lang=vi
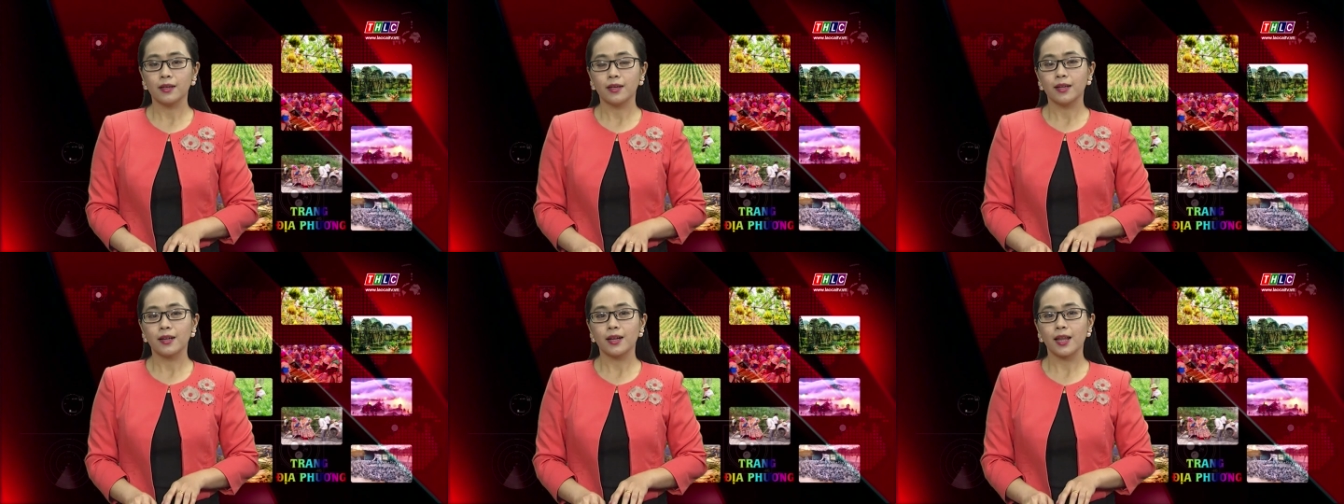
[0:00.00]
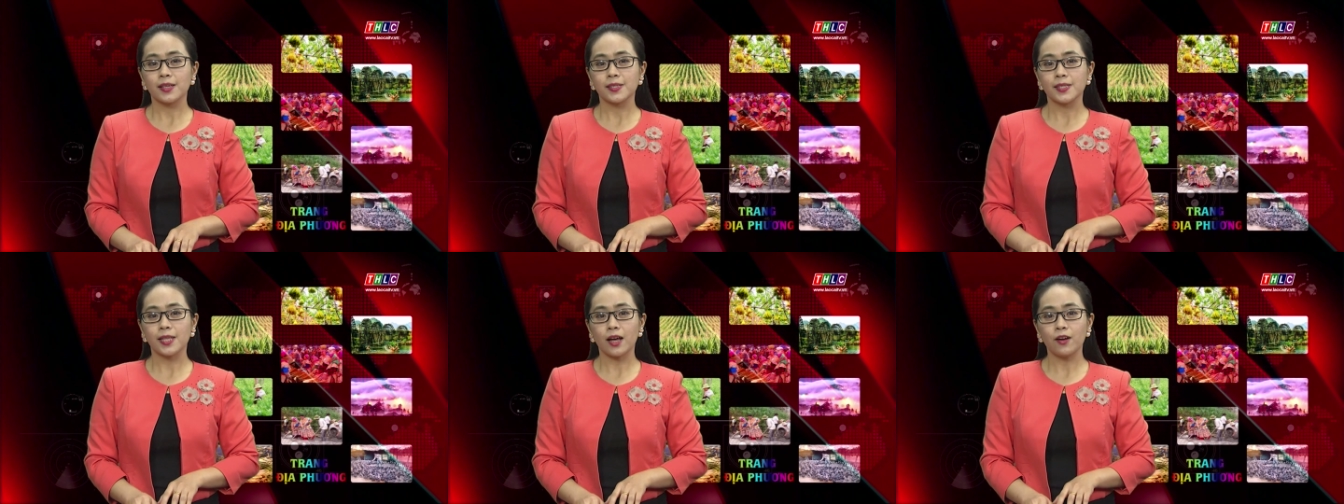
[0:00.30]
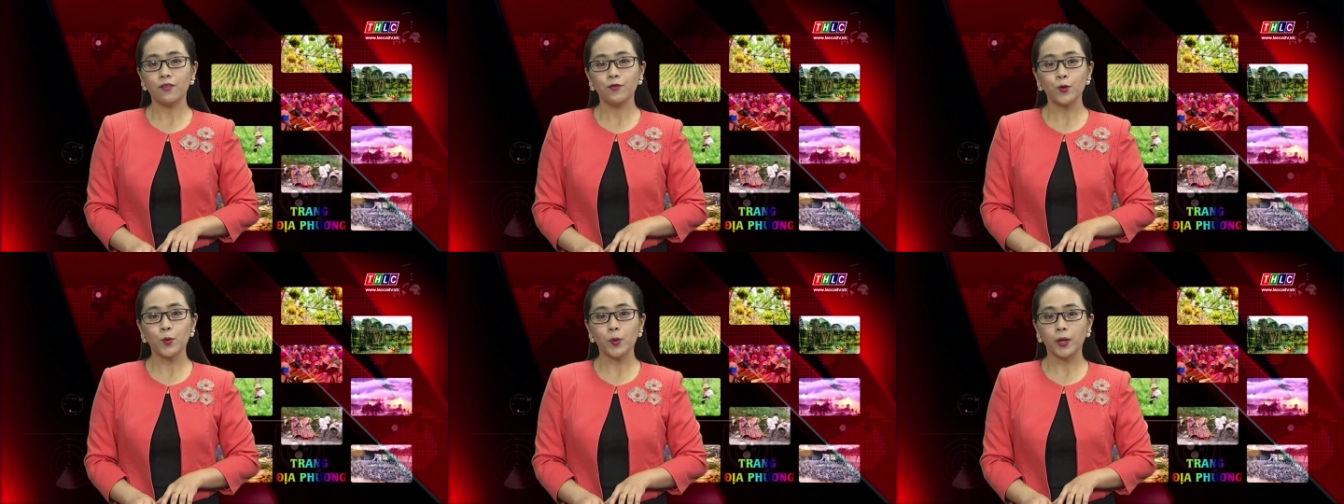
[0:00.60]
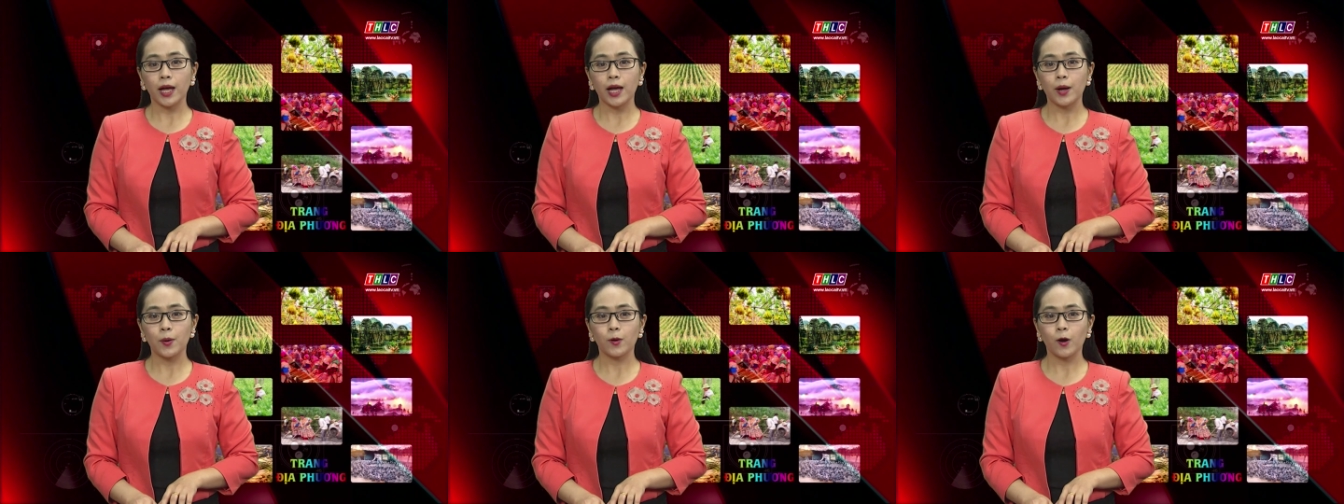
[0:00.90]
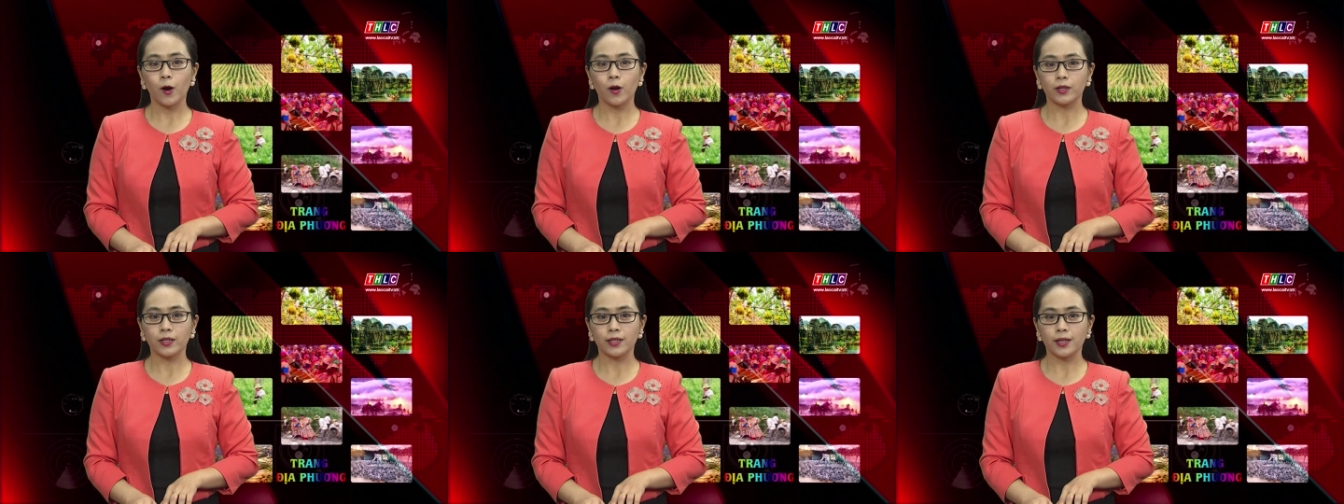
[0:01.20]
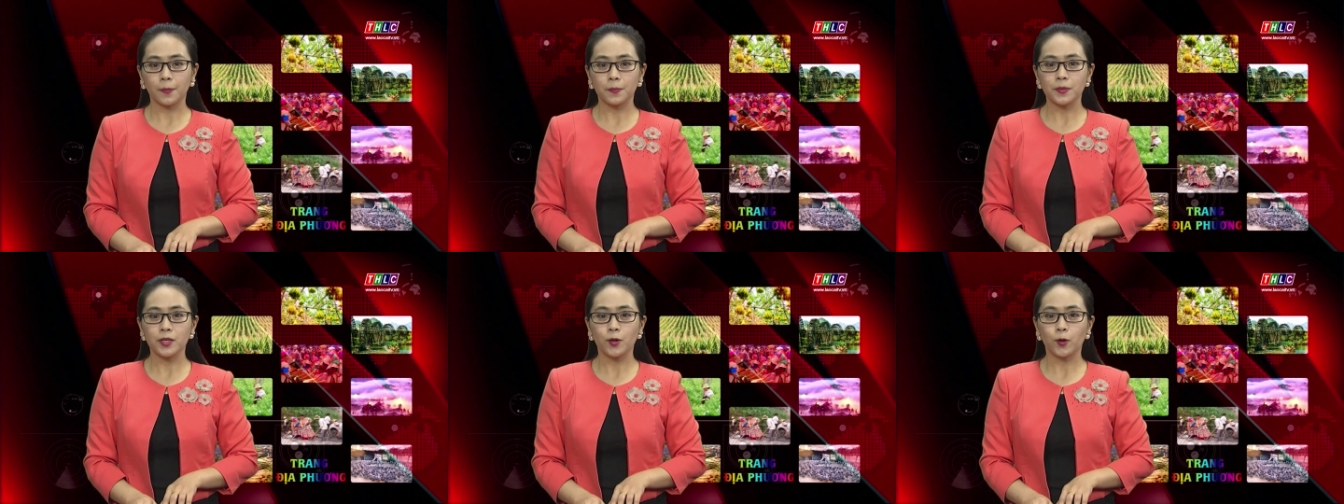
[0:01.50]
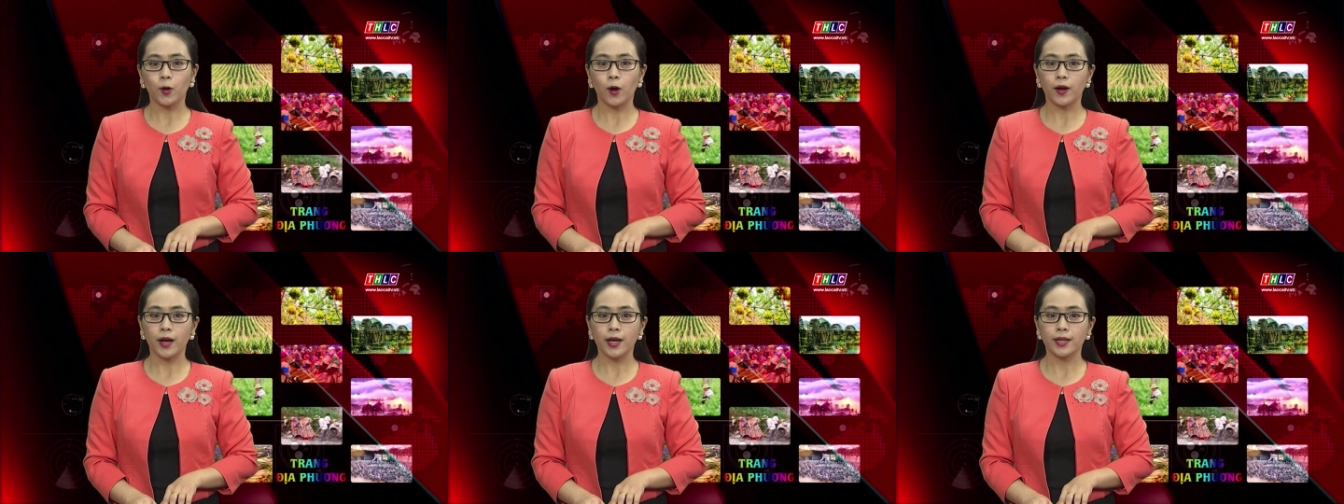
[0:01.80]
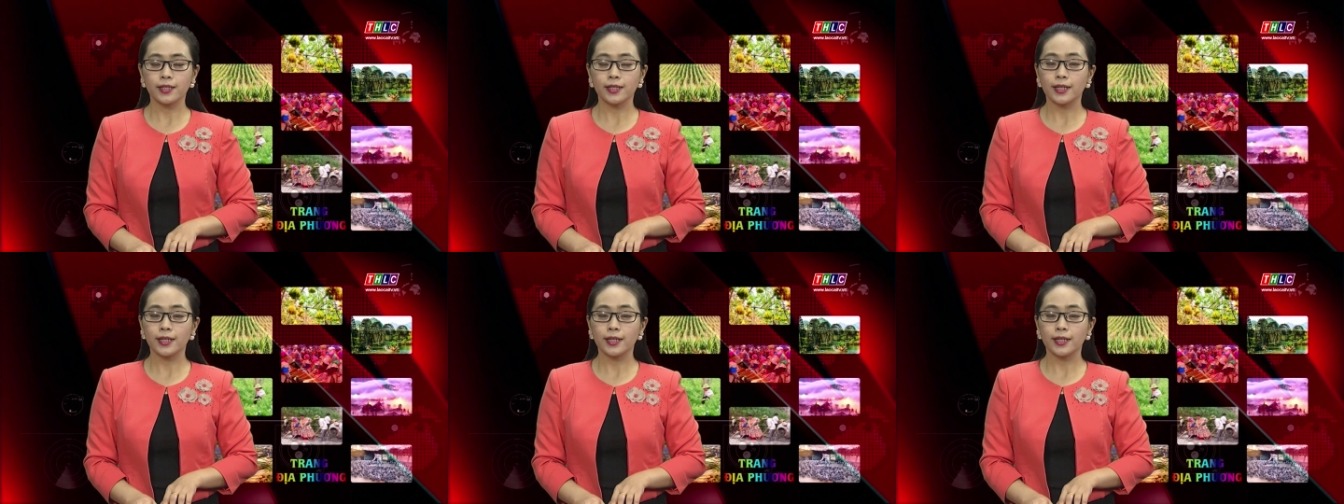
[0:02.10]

là xã vùng cao còn gặp nhiều khó khăn